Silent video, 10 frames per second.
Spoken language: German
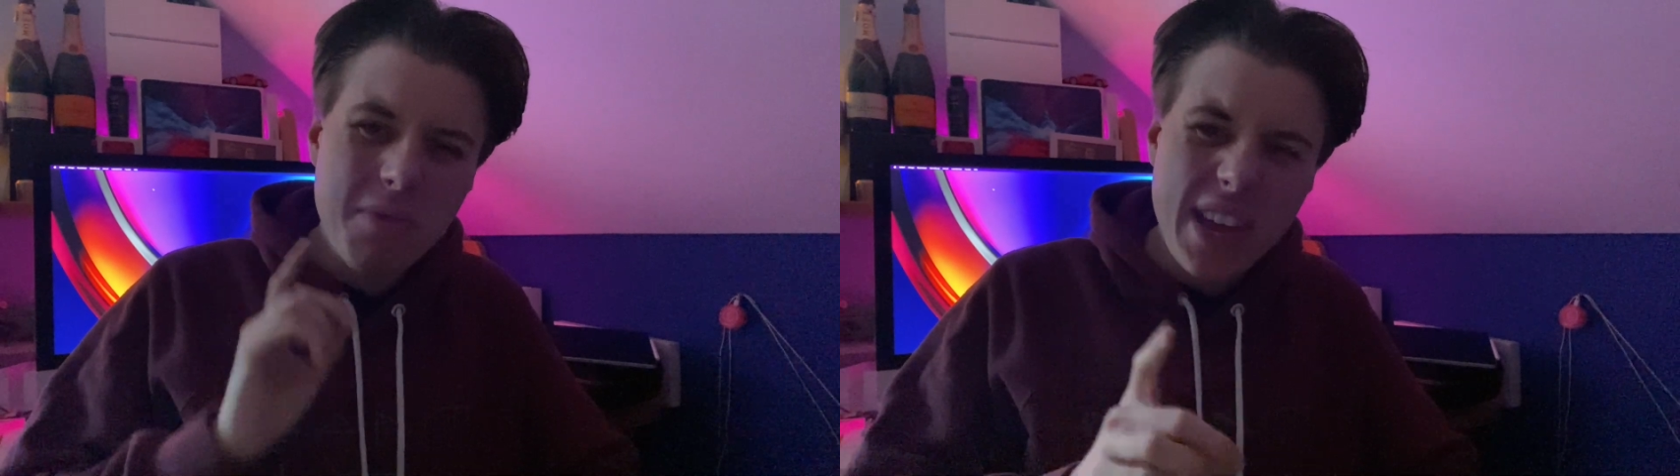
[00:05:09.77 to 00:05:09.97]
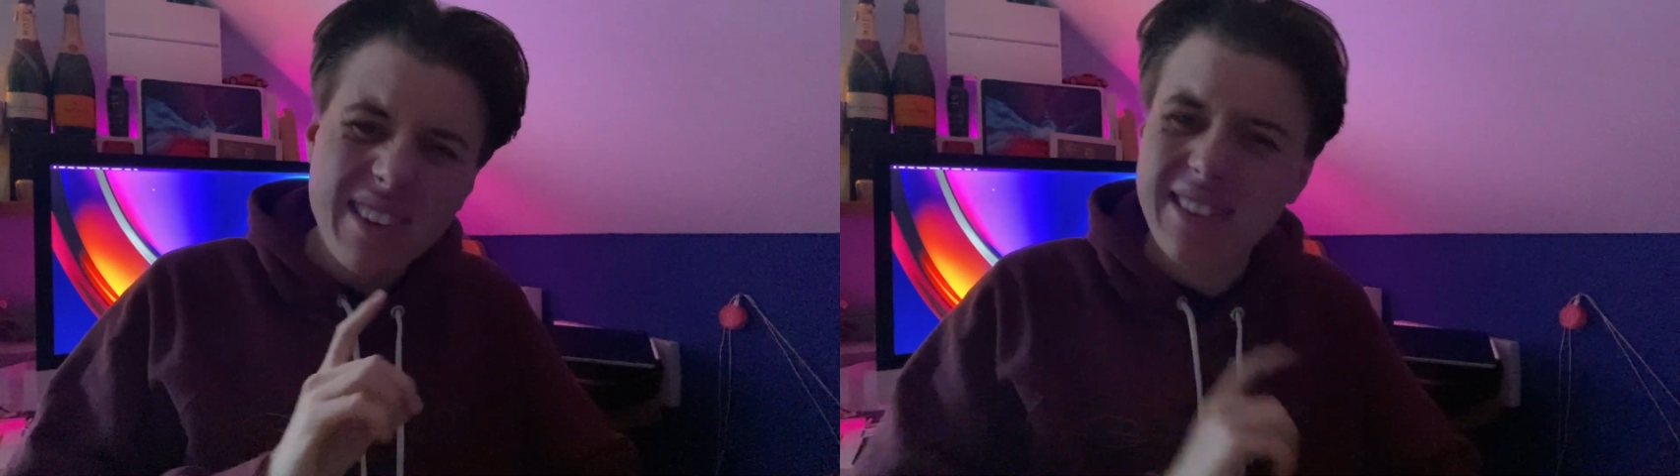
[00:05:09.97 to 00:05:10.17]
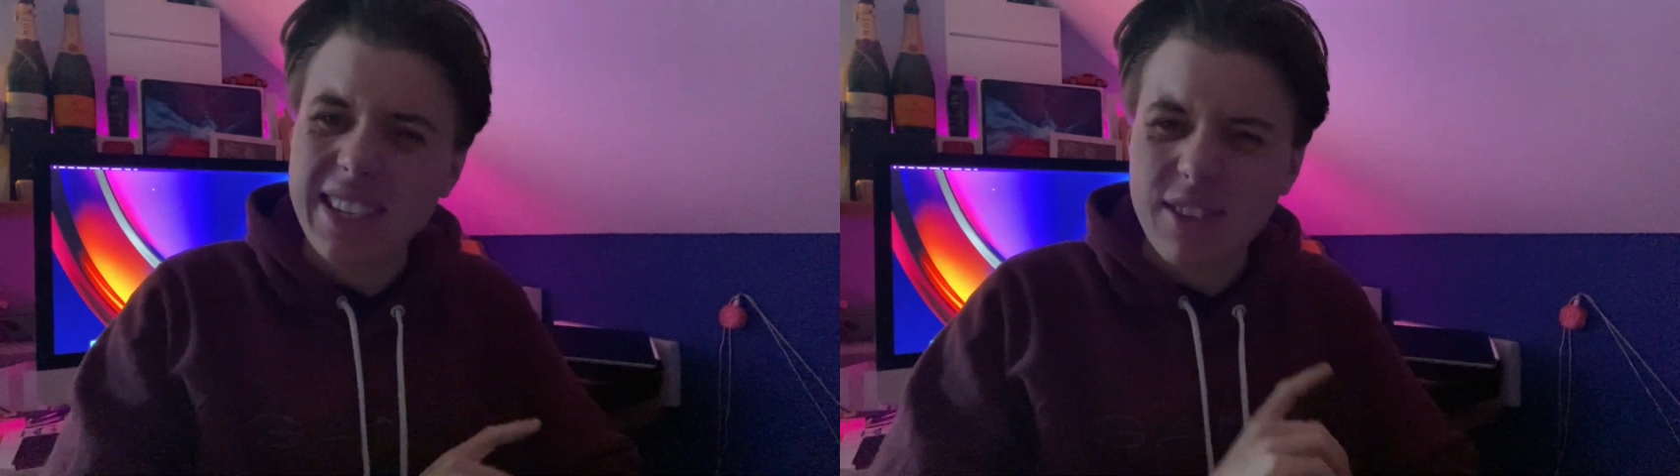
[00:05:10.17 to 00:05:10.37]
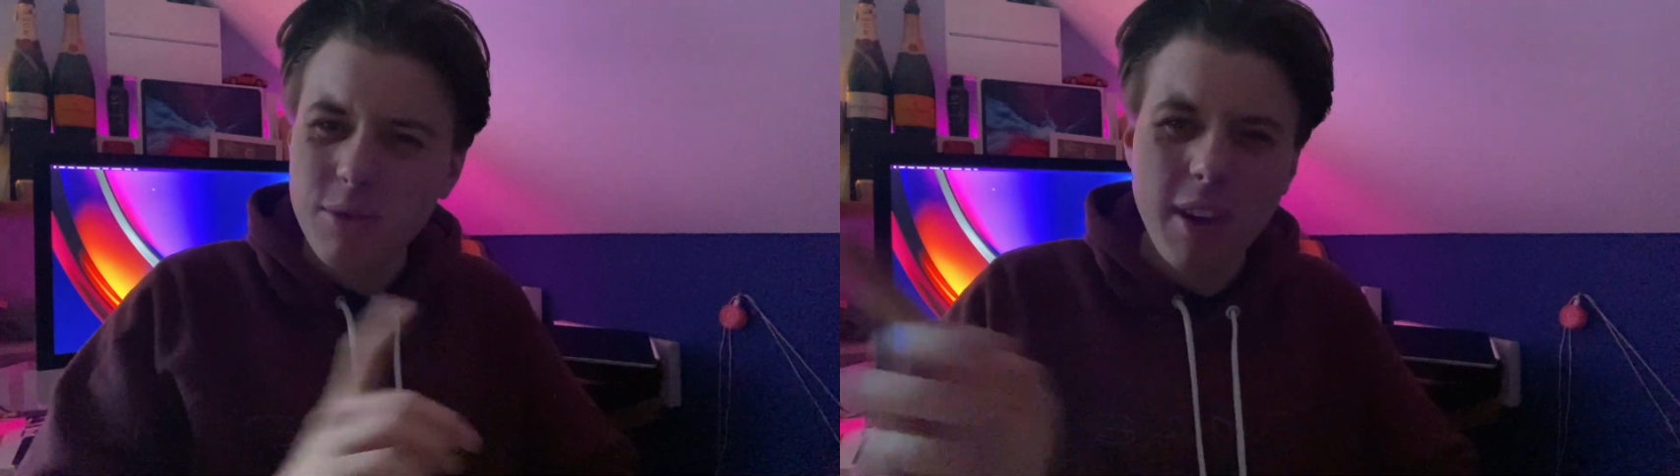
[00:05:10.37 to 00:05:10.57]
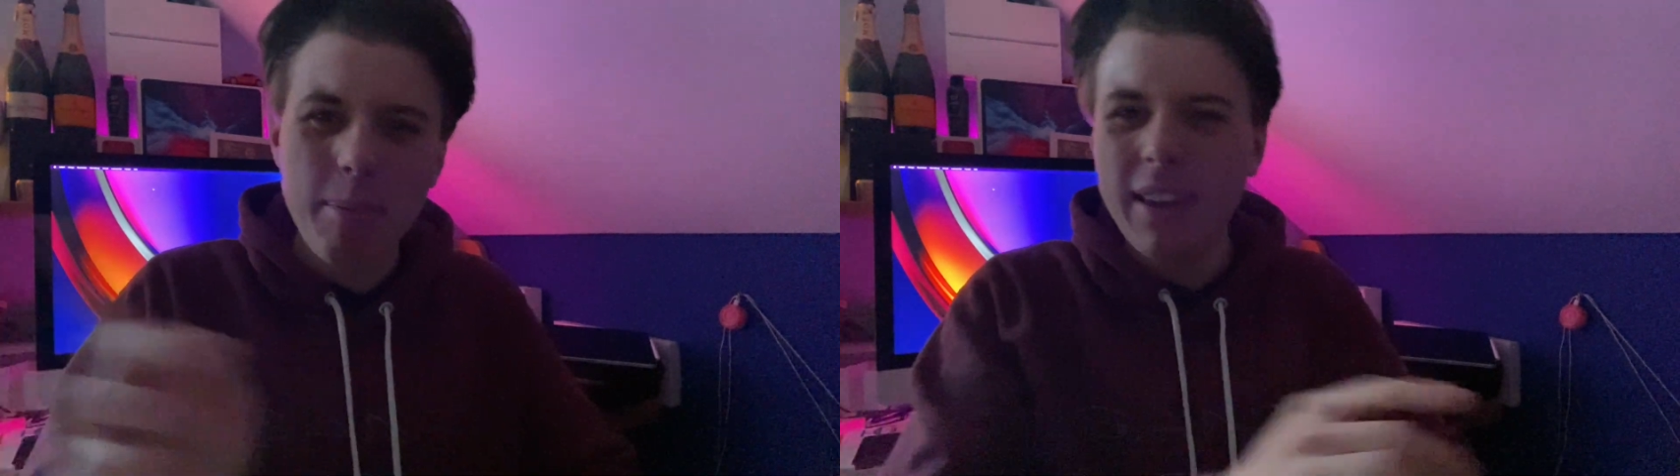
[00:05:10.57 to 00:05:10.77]
um das nicht
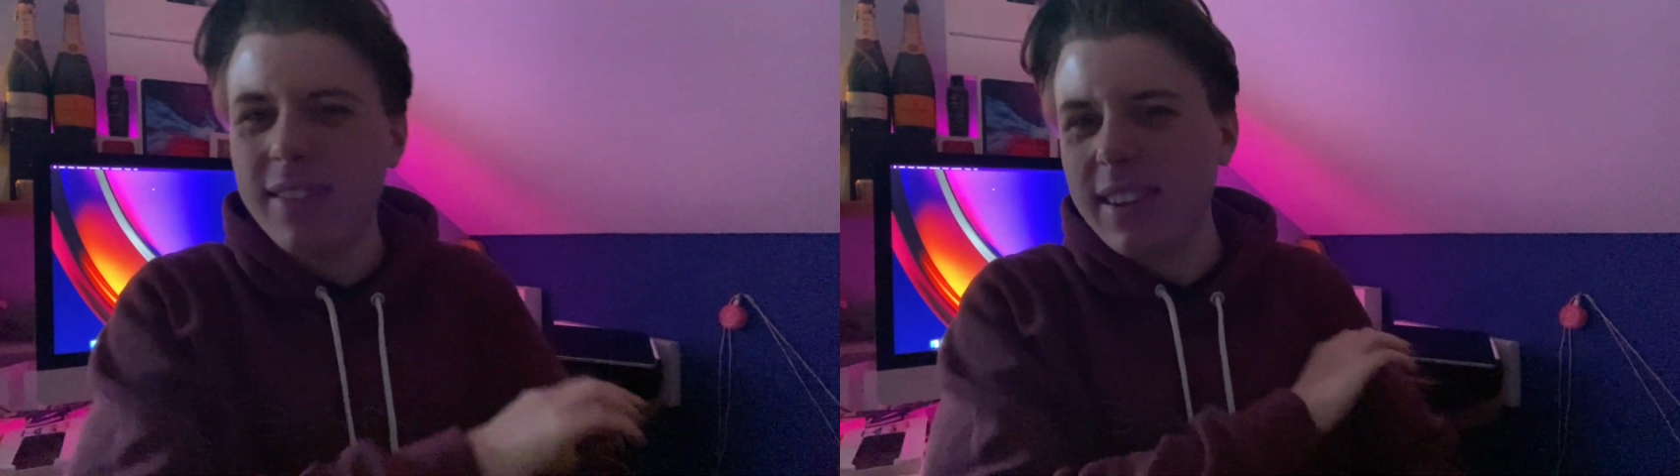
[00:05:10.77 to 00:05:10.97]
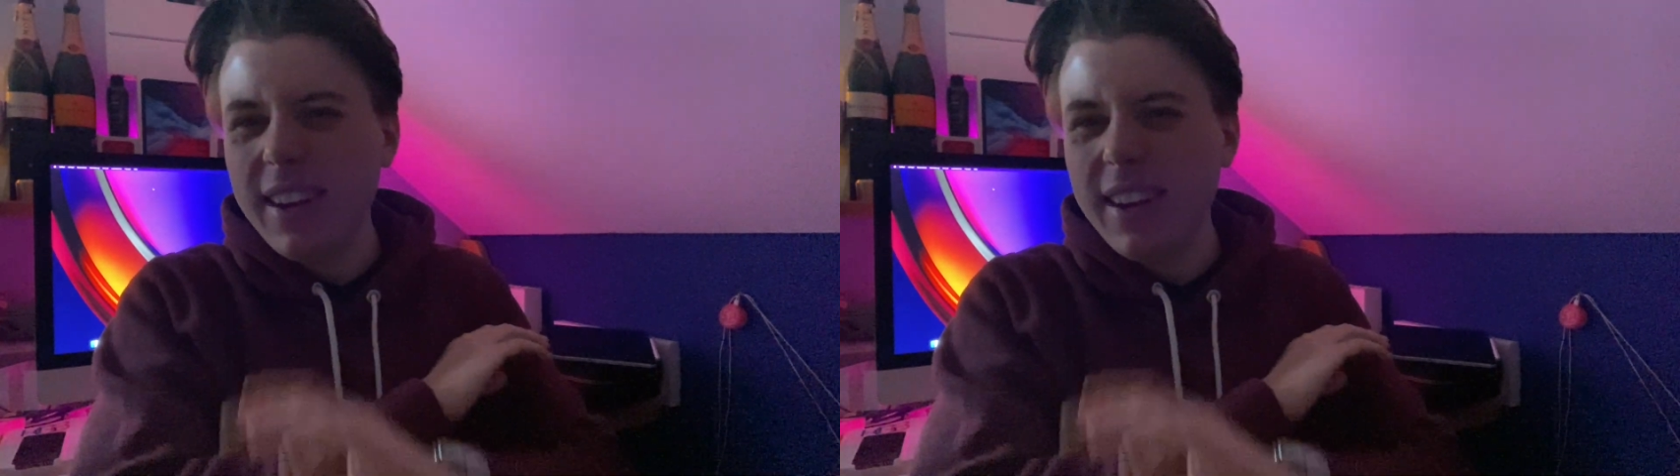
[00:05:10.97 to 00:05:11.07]
zu verpassen,